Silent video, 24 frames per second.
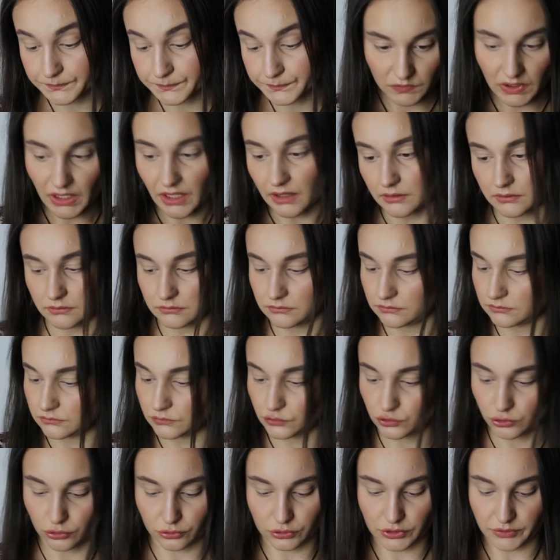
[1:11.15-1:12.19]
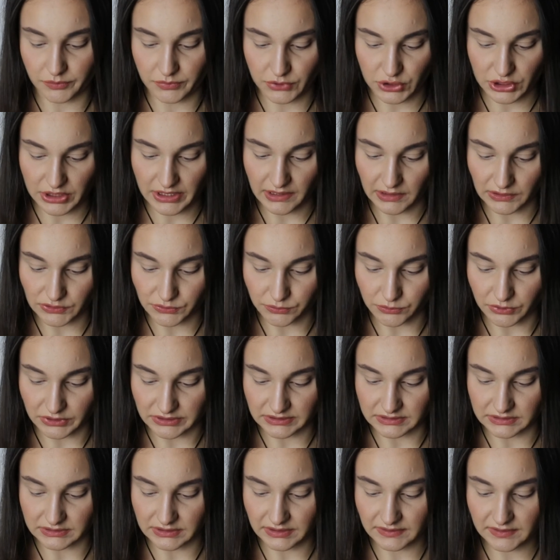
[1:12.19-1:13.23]
Yani çok da bir şey yazmıyor
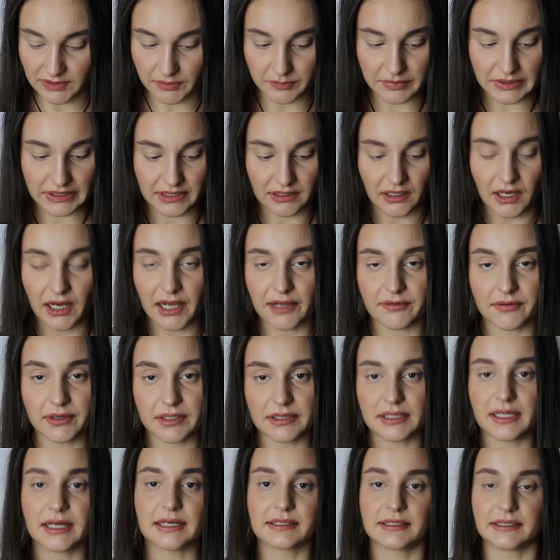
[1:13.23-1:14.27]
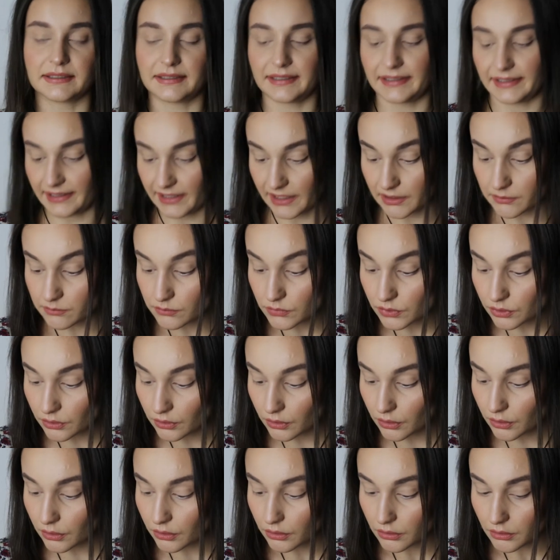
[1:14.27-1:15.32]
aslında. Tabii ki hayvanlar da
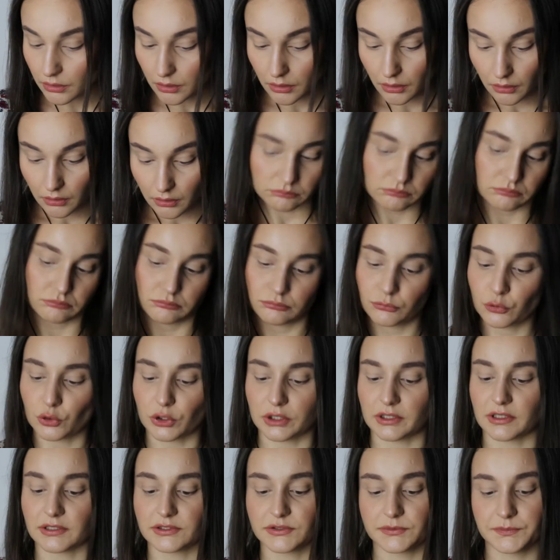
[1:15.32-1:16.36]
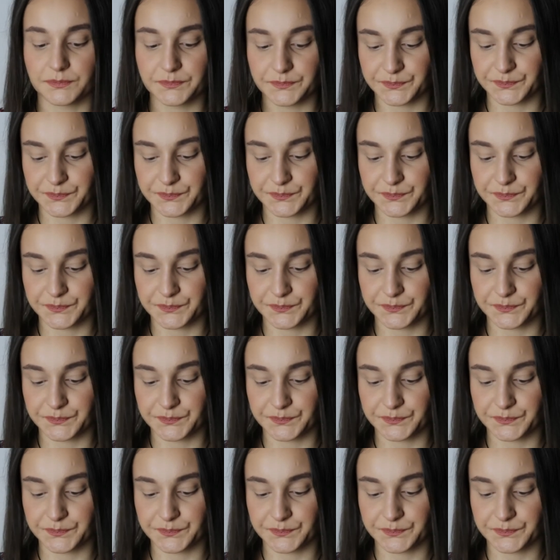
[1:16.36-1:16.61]
denenmiyor. Bu kadar.